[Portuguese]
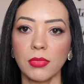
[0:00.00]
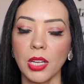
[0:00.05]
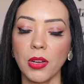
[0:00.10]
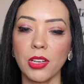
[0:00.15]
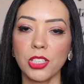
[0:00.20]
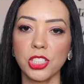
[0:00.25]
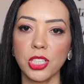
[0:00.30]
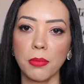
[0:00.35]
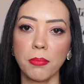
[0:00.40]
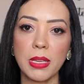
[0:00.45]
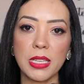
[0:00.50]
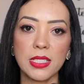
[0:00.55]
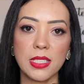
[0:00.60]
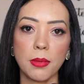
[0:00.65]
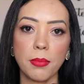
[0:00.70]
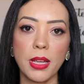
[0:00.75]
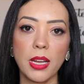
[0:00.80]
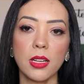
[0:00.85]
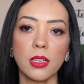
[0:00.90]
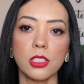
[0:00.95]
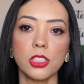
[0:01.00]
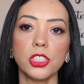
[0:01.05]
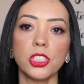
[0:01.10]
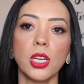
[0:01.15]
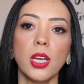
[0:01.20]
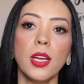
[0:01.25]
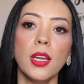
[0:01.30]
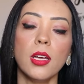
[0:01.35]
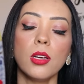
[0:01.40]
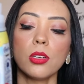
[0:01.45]
Eu achei bem
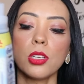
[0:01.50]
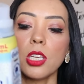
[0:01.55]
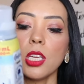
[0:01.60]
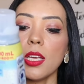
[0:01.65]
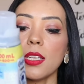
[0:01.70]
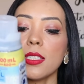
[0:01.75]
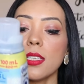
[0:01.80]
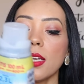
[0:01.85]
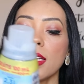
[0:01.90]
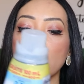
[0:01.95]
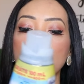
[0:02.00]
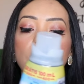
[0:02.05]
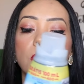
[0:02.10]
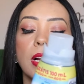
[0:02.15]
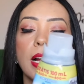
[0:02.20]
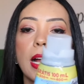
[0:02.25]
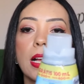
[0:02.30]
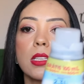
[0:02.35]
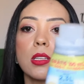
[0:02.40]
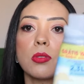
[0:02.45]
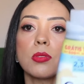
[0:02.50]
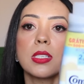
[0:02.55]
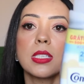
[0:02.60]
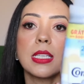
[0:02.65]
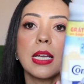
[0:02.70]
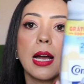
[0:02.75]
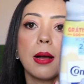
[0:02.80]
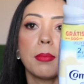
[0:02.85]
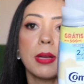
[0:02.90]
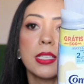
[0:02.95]
semelhante. Que esse aqui, no caso, é o
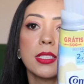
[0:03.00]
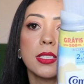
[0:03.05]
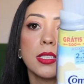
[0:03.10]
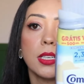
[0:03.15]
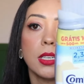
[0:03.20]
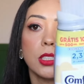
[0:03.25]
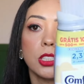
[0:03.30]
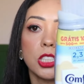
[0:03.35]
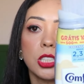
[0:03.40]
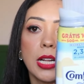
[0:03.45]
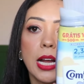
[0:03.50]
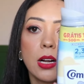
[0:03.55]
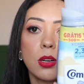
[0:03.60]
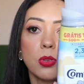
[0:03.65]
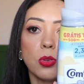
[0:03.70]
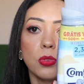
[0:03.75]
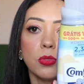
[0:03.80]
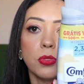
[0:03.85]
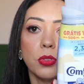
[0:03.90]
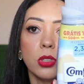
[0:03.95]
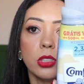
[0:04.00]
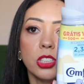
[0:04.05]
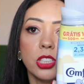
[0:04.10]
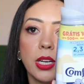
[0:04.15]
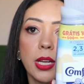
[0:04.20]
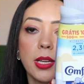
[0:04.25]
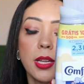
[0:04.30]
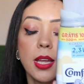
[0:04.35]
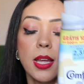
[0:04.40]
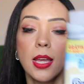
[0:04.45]
amaciante da Comfort,
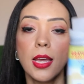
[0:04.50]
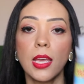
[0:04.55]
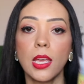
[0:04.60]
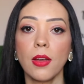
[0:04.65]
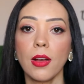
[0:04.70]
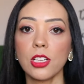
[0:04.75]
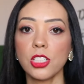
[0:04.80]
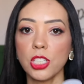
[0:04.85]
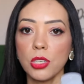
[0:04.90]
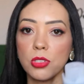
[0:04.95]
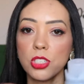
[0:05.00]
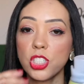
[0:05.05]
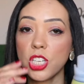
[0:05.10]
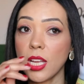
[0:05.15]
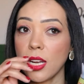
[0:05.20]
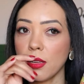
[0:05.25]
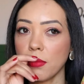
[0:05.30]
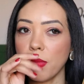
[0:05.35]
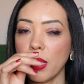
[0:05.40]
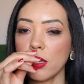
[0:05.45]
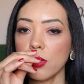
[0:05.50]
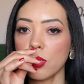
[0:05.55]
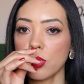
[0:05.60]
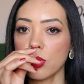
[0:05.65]
né? Eu achei o cheirinho bem